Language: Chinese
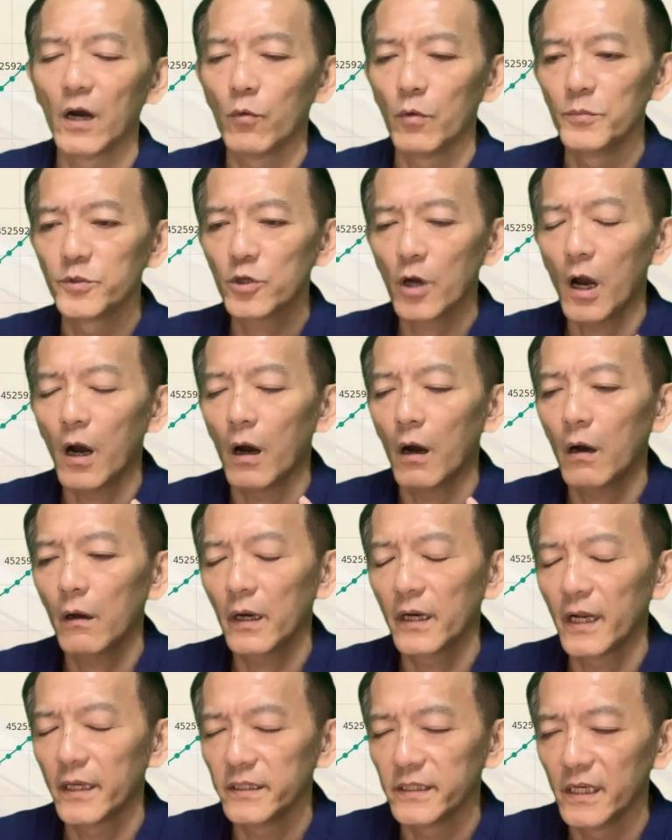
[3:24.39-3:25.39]
我们就好好
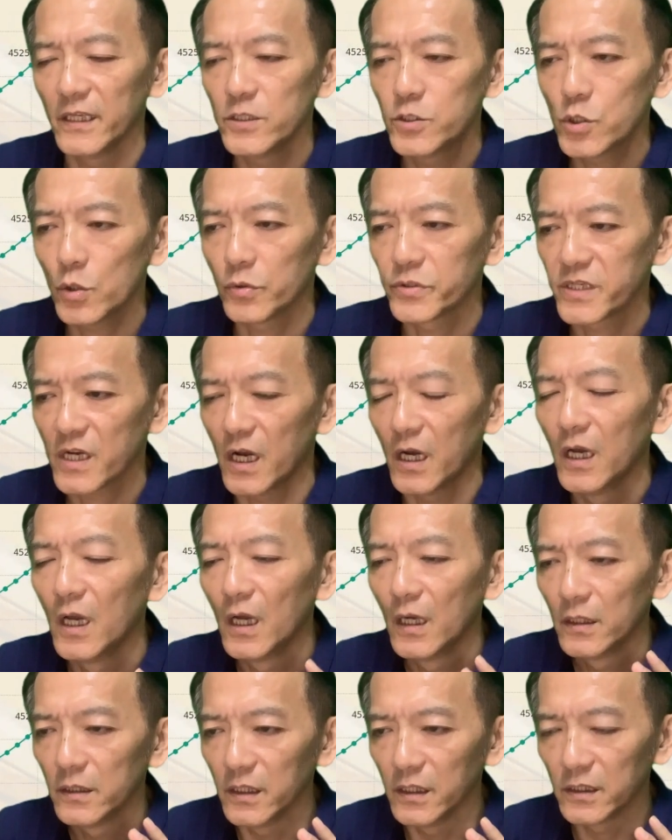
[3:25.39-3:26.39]
的研究这个
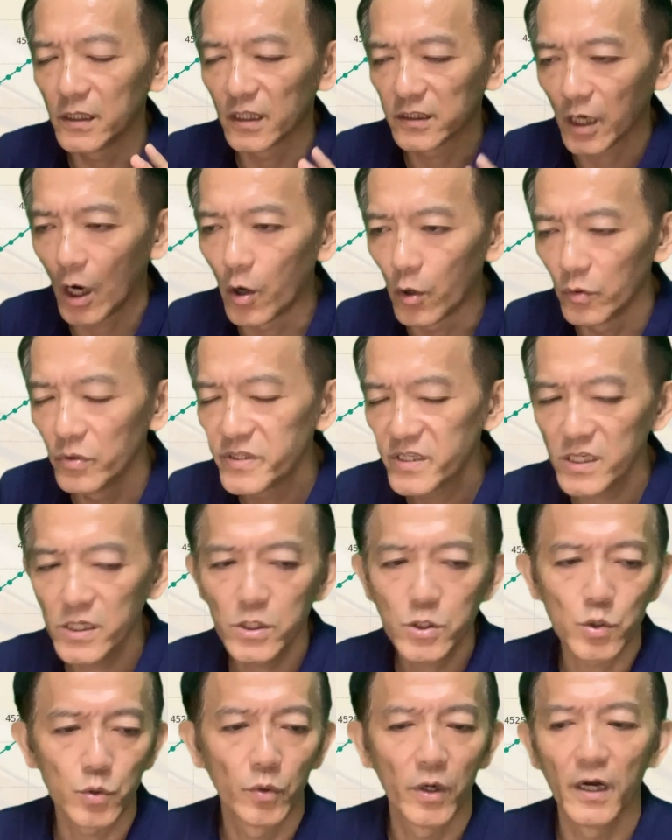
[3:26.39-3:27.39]
你的投资
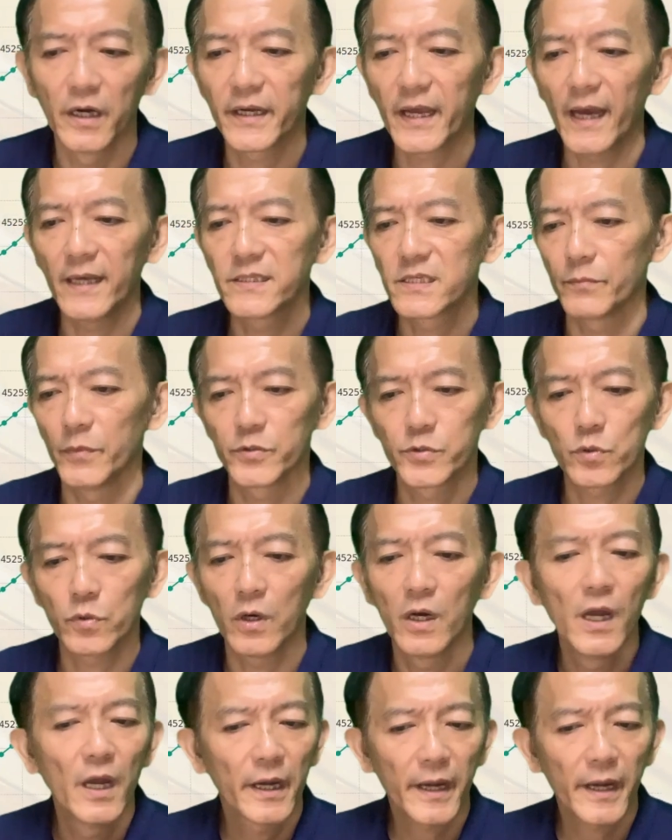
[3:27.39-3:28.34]
组合该怎么做，